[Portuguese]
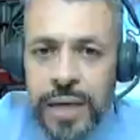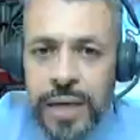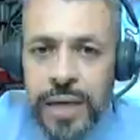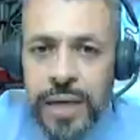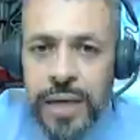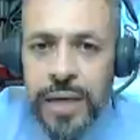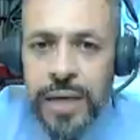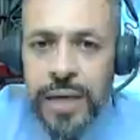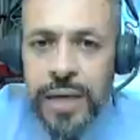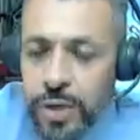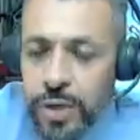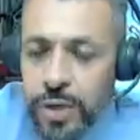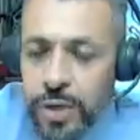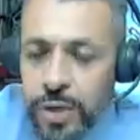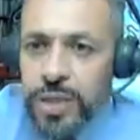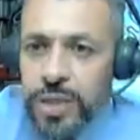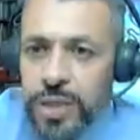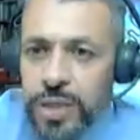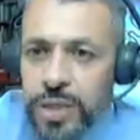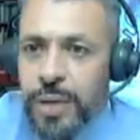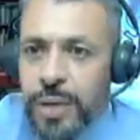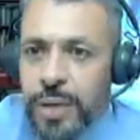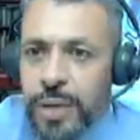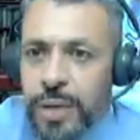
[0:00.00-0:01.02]

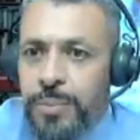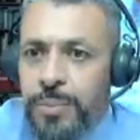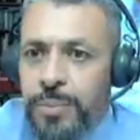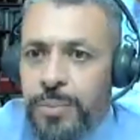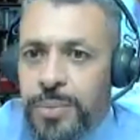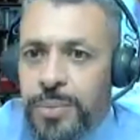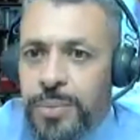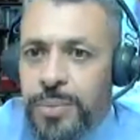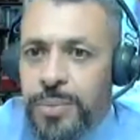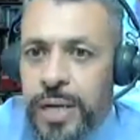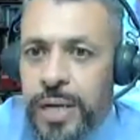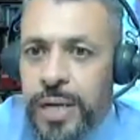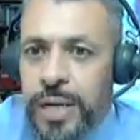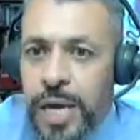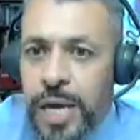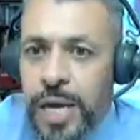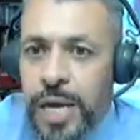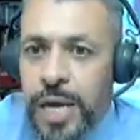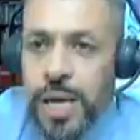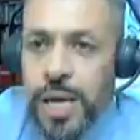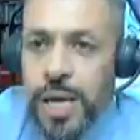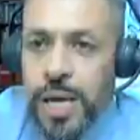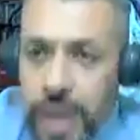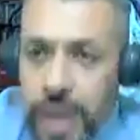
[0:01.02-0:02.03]
interagirem,
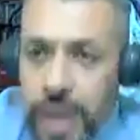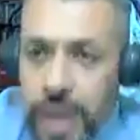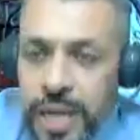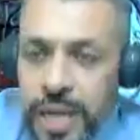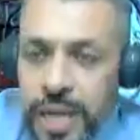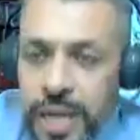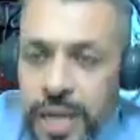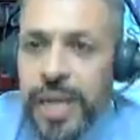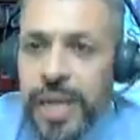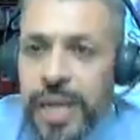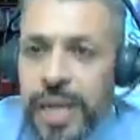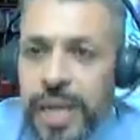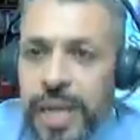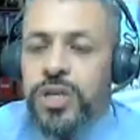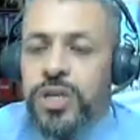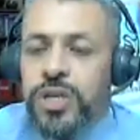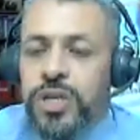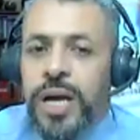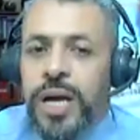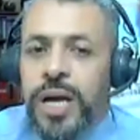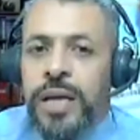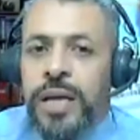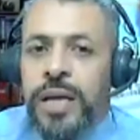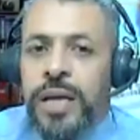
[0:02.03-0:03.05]
apresentarem suas
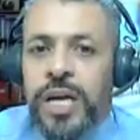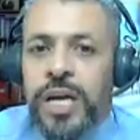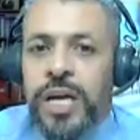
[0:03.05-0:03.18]
perguntas